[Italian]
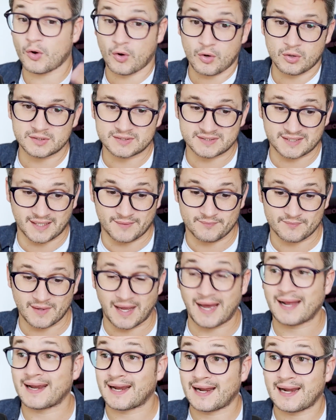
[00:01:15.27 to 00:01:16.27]
oltre
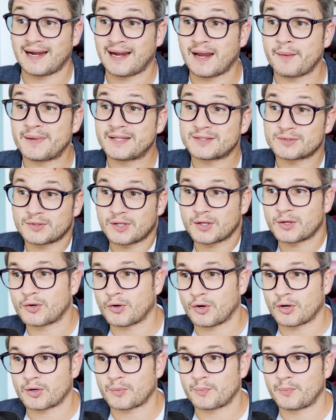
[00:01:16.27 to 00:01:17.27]
all'allenamento del
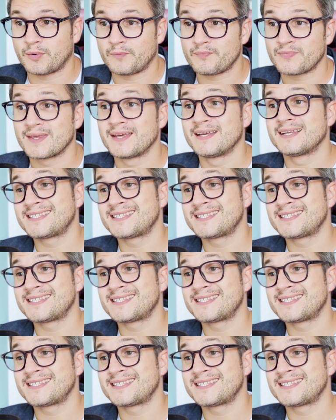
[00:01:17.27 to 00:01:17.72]
corpo,